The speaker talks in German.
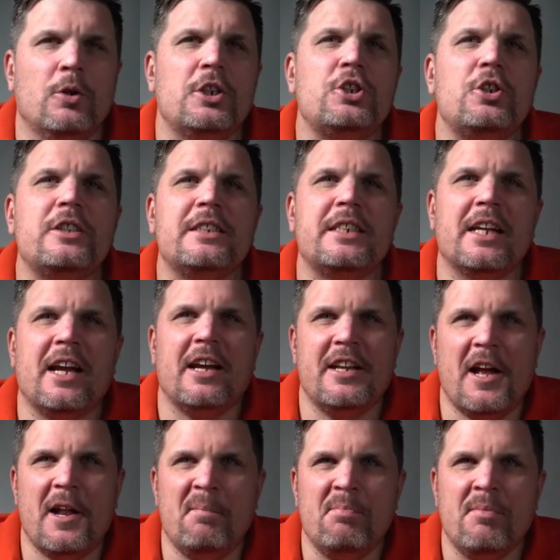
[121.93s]
Unterstützt den
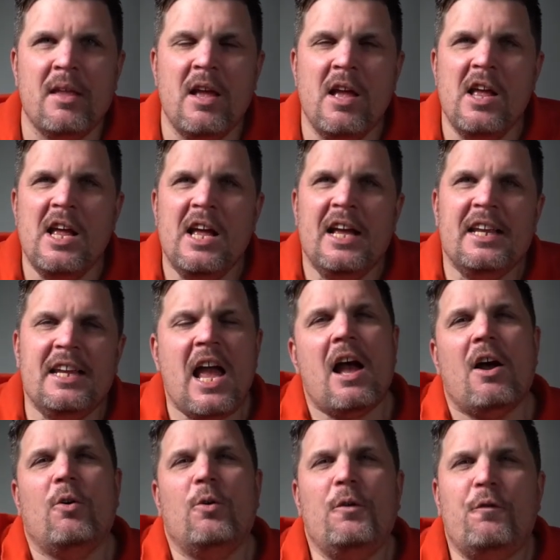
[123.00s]
Kanal.
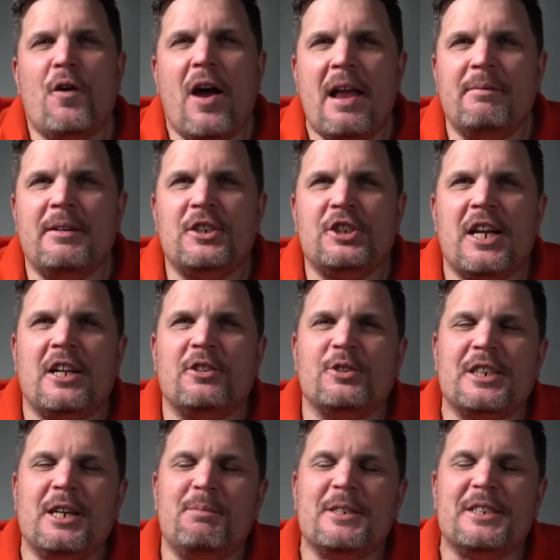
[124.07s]
Ja, und vor allem den
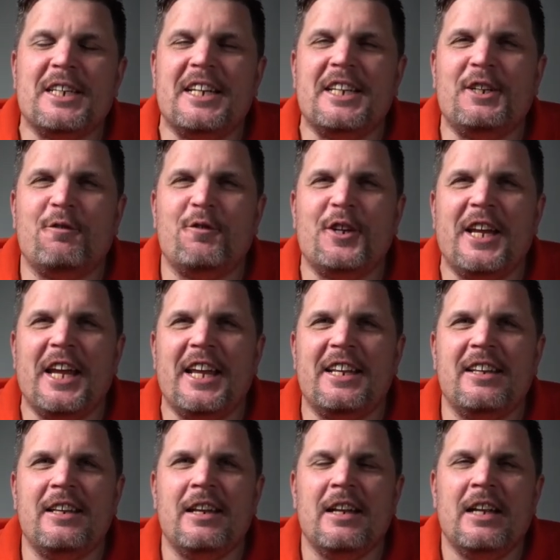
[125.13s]
Status gibt es ja nicht für
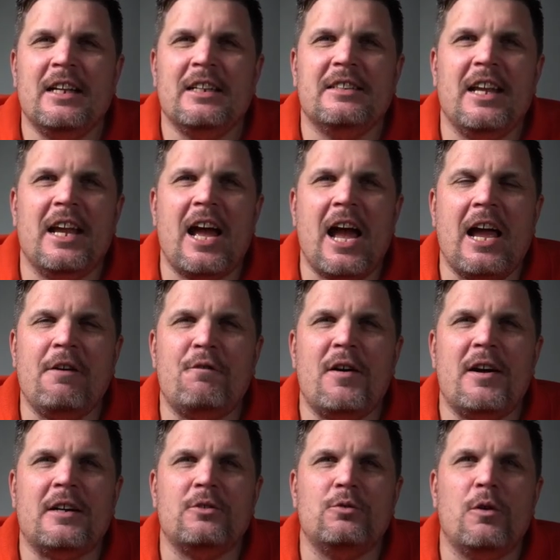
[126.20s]
jeden, der
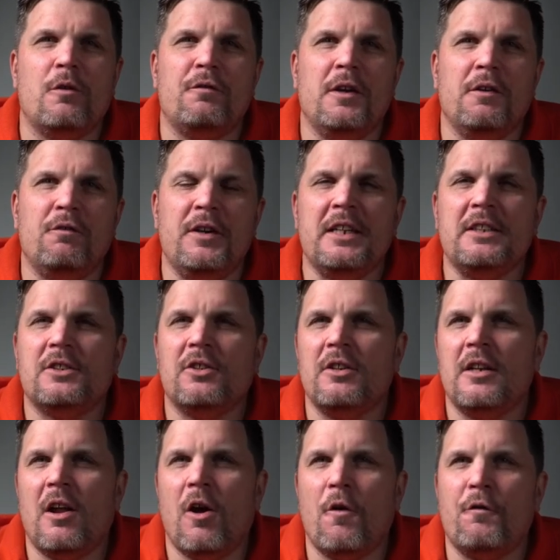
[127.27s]
einfach nur viel fliegt,
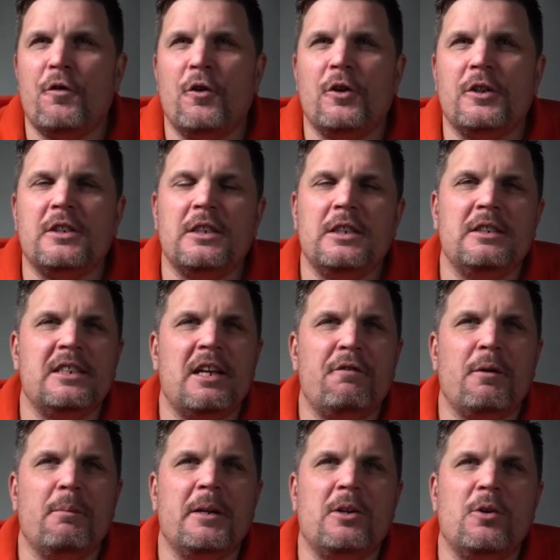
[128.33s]
sondern auch für Leute, die sehr
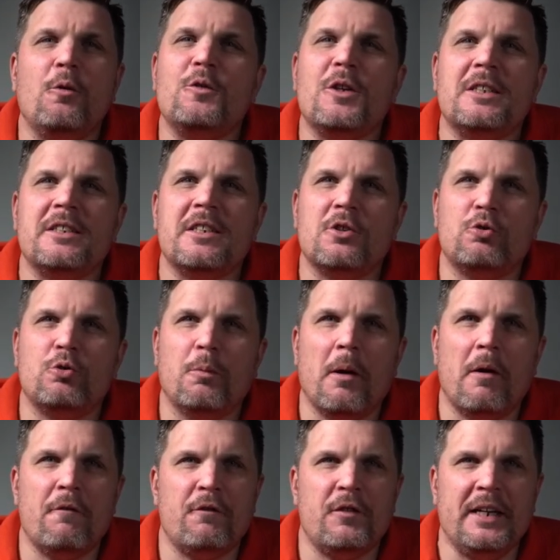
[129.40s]
viel mit Lufthansa
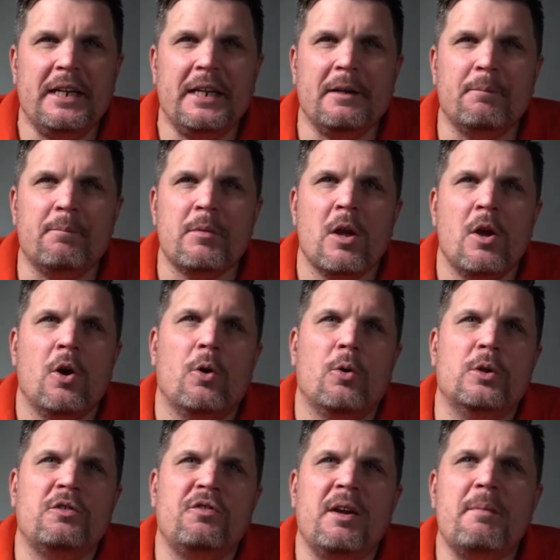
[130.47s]
Group fliegen.
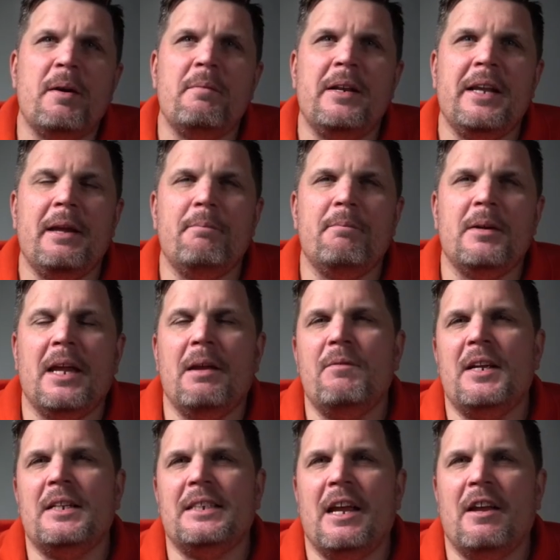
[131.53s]
Und wie immer im Leben
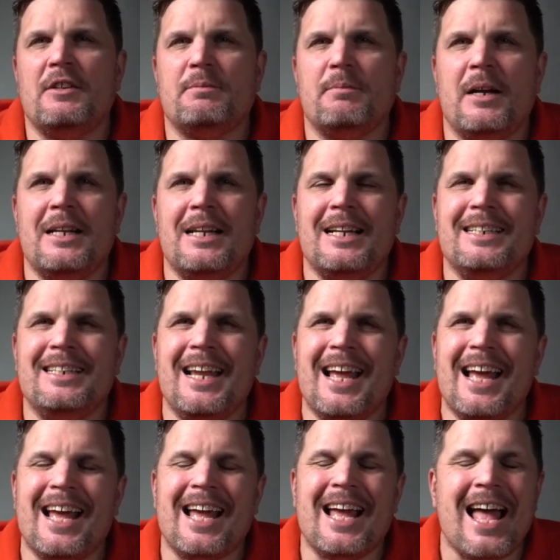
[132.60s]
gehen wir jetzt erstmal
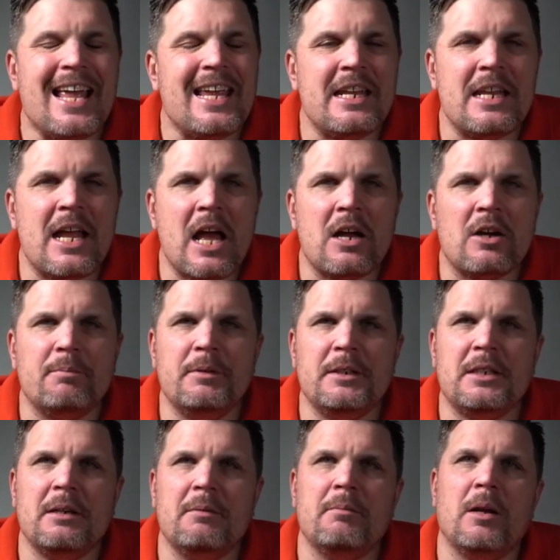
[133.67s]
der Reihe nach
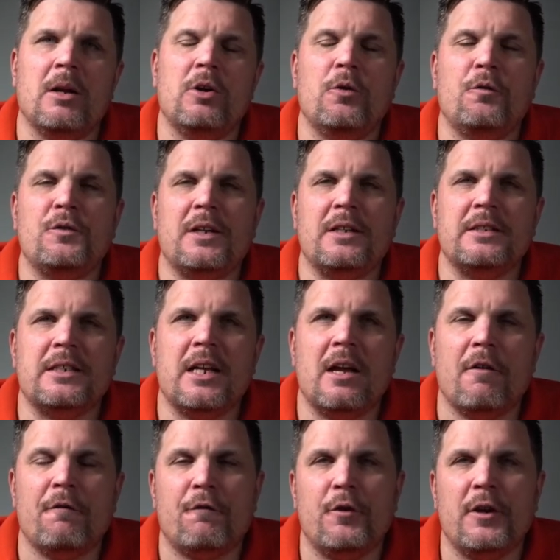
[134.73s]
mit dem
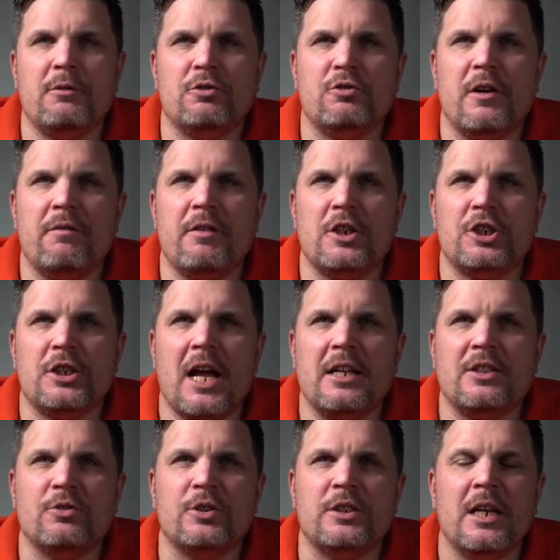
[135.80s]
Lufthansa Frequent Traveler
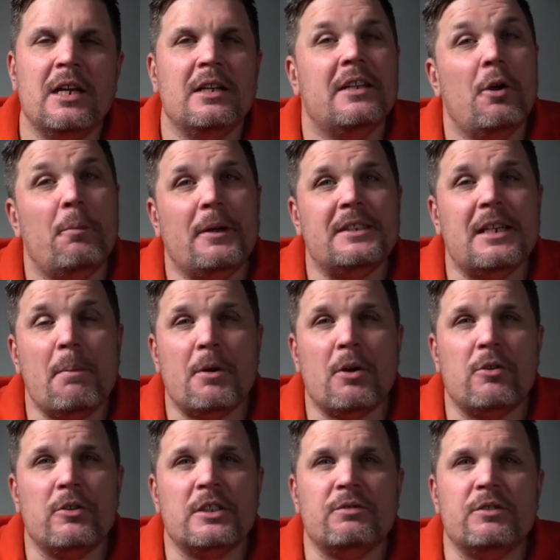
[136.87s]
Status, der übrigens
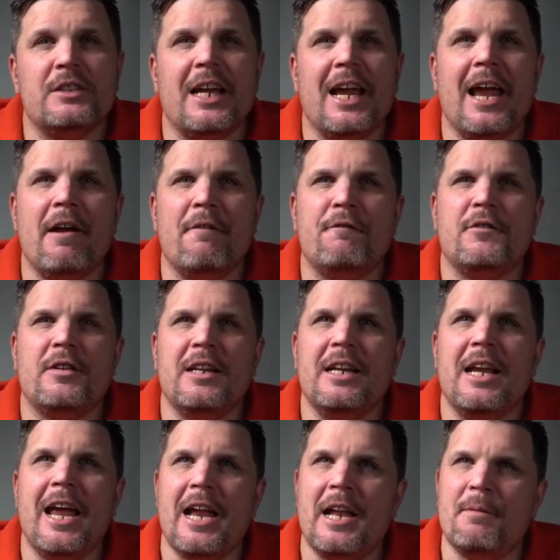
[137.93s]
abgekürzt wird
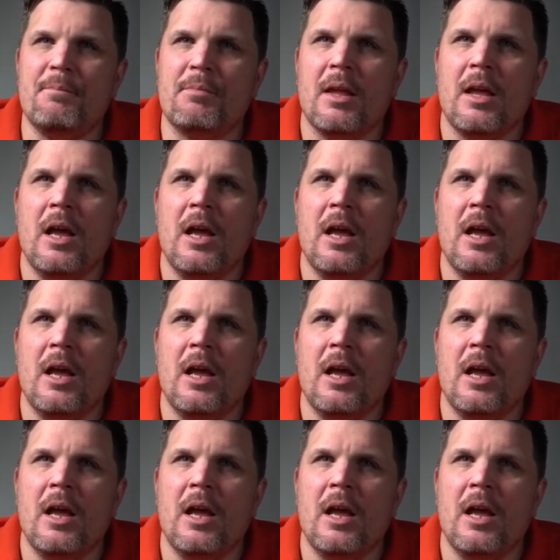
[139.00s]
FTL.